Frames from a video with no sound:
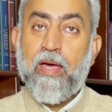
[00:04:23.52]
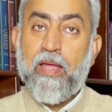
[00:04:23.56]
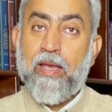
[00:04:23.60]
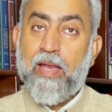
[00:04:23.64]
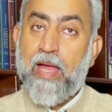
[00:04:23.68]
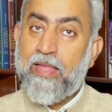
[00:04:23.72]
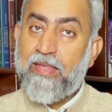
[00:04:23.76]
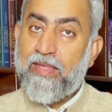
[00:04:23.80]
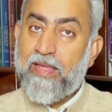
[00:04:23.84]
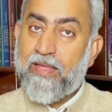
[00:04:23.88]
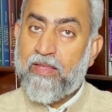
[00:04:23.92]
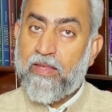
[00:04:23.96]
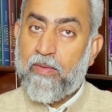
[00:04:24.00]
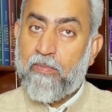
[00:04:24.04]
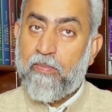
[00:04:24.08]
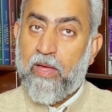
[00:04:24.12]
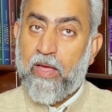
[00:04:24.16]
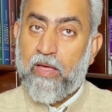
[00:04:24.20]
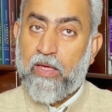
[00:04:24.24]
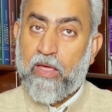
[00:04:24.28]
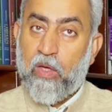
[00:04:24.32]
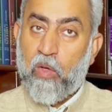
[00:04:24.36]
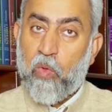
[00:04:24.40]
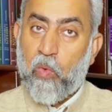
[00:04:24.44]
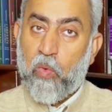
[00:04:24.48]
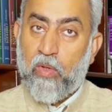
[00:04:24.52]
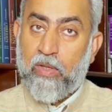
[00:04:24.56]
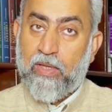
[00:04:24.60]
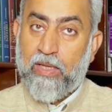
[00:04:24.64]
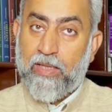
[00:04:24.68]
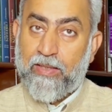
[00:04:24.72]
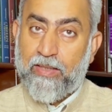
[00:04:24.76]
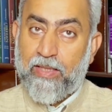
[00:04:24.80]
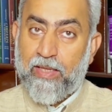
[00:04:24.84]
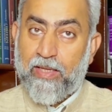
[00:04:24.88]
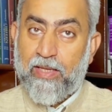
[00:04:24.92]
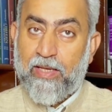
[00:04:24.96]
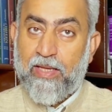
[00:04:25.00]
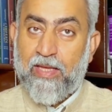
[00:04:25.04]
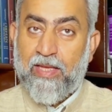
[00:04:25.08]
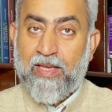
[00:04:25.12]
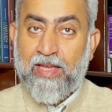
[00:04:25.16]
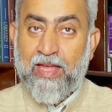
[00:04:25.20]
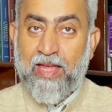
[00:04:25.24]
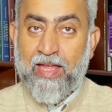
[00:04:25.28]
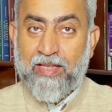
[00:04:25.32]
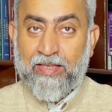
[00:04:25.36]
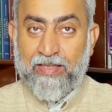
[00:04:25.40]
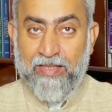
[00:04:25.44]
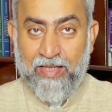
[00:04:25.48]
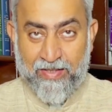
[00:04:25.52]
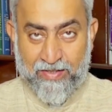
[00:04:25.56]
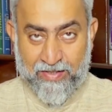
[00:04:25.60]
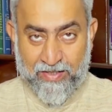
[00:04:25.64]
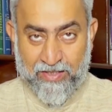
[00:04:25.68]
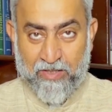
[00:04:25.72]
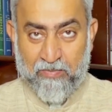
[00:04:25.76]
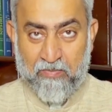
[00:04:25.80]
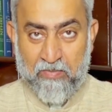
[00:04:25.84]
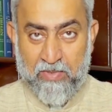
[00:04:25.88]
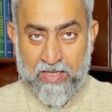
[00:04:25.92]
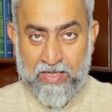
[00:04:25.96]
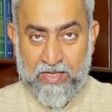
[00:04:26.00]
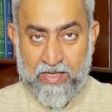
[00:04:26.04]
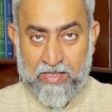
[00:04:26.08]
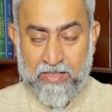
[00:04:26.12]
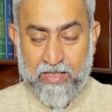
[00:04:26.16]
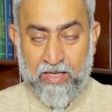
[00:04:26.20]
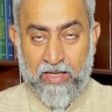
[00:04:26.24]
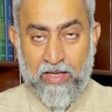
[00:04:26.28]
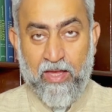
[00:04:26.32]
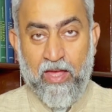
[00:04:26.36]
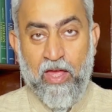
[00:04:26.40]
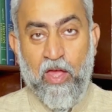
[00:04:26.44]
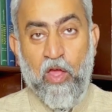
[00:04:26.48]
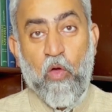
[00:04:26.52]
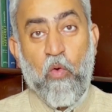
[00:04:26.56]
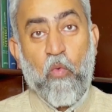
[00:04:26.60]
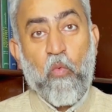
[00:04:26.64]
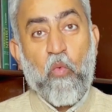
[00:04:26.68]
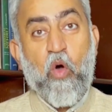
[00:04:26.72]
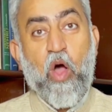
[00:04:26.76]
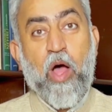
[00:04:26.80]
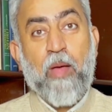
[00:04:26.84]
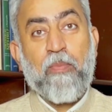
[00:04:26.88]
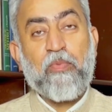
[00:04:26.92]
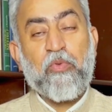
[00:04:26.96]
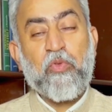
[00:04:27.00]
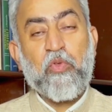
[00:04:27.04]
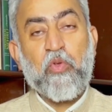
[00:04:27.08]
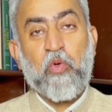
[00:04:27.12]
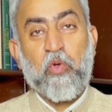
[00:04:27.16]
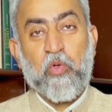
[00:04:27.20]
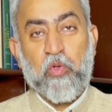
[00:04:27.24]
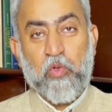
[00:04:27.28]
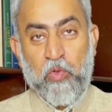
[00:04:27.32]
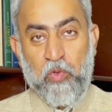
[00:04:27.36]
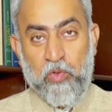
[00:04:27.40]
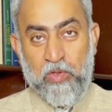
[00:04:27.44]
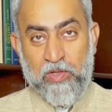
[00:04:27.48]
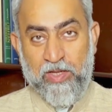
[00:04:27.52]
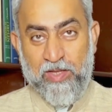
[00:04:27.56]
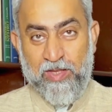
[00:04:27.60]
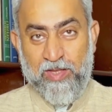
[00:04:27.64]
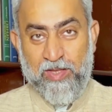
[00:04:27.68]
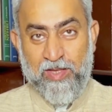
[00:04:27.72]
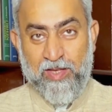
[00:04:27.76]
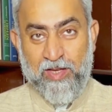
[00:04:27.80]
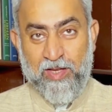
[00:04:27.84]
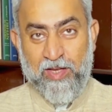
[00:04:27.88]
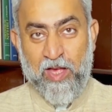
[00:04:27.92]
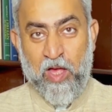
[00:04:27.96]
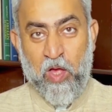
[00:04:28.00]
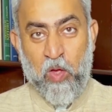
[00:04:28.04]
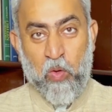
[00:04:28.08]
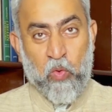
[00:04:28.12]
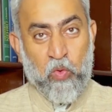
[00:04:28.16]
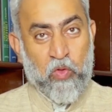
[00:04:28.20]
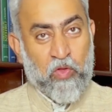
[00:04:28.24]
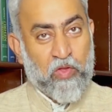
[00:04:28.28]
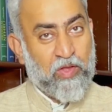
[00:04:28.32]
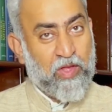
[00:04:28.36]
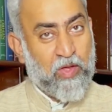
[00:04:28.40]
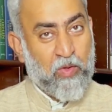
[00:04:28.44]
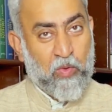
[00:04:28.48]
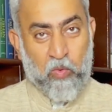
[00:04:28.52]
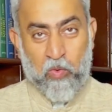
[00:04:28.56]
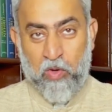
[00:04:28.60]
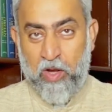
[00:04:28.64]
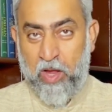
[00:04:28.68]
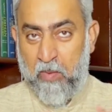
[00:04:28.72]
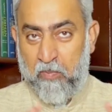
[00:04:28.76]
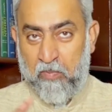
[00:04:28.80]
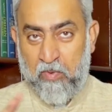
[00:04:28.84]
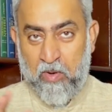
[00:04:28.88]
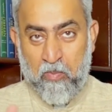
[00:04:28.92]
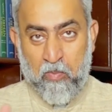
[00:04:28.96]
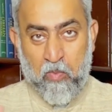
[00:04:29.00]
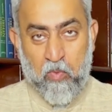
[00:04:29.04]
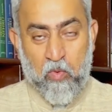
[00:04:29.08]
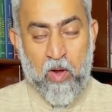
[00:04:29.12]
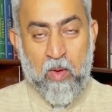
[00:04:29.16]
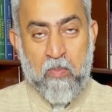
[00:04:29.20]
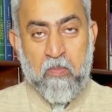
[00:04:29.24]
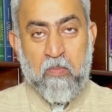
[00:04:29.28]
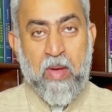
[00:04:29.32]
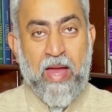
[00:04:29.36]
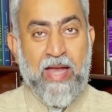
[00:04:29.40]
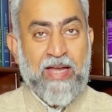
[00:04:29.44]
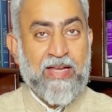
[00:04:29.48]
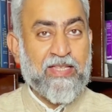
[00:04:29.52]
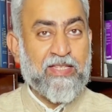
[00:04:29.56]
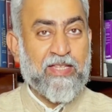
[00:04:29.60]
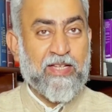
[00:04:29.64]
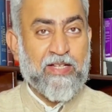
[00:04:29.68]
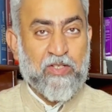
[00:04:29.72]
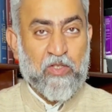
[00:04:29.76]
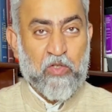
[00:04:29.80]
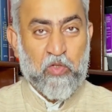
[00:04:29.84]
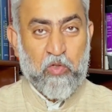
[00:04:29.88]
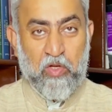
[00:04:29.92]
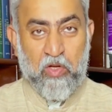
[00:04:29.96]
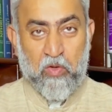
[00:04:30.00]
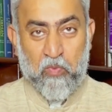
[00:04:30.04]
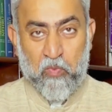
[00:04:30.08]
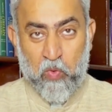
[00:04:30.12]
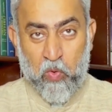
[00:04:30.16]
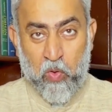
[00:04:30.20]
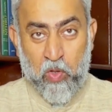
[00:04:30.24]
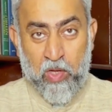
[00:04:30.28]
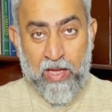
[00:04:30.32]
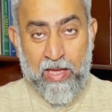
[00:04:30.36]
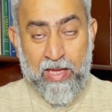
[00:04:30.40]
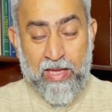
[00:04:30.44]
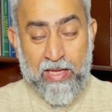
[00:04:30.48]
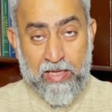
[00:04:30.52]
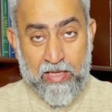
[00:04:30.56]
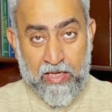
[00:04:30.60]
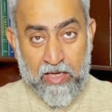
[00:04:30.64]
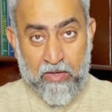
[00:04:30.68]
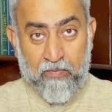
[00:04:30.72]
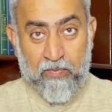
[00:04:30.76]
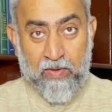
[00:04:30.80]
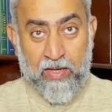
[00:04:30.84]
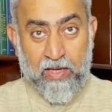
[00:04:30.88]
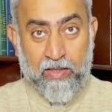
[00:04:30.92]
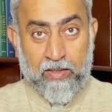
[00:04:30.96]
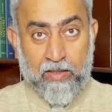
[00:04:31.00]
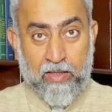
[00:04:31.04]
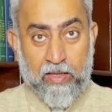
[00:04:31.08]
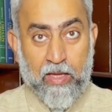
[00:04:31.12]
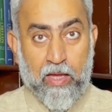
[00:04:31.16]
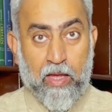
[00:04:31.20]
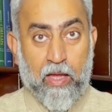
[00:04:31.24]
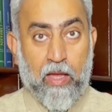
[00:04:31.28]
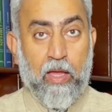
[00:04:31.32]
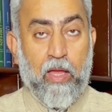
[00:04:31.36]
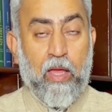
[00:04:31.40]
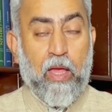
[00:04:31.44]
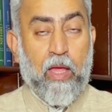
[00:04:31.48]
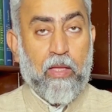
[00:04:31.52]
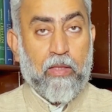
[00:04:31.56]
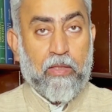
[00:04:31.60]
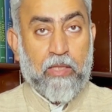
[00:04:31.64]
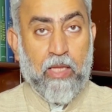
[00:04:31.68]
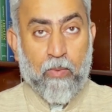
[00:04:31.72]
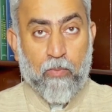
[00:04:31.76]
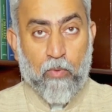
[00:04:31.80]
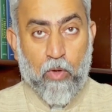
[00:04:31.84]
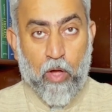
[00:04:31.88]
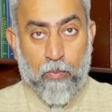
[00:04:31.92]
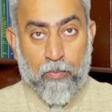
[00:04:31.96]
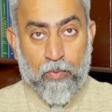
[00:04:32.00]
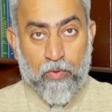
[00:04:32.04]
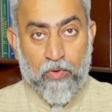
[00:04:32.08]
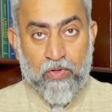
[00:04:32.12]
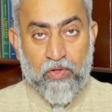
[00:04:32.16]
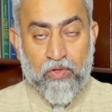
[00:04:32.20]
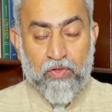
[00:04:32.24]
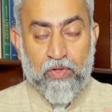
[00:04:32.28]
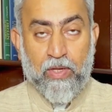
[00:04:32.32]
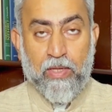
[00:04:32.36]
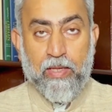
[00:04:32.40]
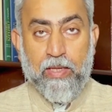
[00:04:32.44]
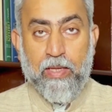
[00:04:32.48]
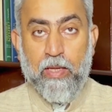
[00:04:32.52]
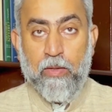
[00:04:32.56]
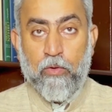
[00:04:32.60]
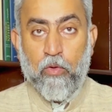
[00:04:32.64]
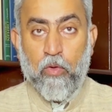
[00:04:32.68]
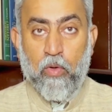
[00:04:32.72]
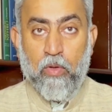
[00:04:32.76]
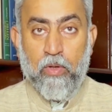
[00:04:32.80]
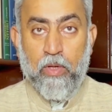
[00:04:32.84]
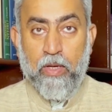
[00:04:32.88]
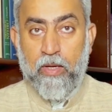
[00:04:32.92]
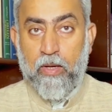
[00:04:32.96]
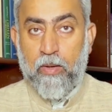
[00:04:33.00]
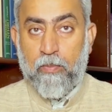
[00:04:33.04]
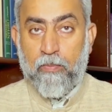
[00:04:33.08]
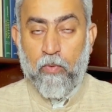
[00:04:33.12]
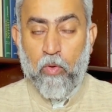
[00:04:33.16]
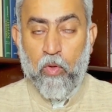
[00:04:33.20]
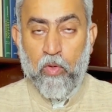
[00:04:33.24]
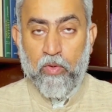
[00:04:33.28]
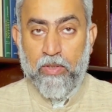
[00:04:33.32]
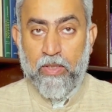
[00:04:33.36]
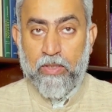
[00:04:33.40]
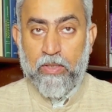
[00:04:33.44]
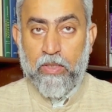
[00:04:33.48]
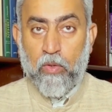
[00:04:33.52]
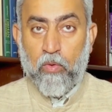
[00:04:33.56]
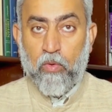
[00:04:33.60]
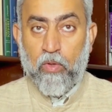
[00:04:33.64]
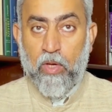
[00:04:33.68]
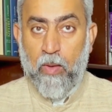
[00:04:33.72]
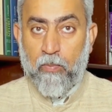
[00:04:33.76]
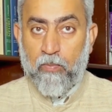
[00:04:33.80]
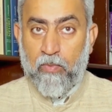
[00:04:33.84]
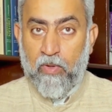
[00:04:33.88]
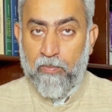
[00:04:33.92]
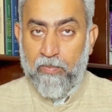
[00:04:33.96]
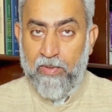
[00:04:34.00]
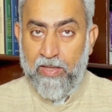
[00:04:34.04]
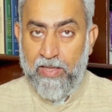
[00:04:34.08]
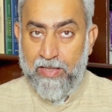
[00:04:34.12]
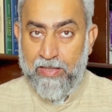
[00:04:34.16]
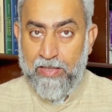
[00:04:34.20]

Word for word: राज्यसभा की उनकी तकरीर है तिरसठ मिनट की वो आप ज़रूर सुन लीजिएगा उससे उन्होंने अपना पूरा माइंडसेट जो है वो रिवील किया तब अपोजिशन के जो लीडर होते थे गुलाम नबी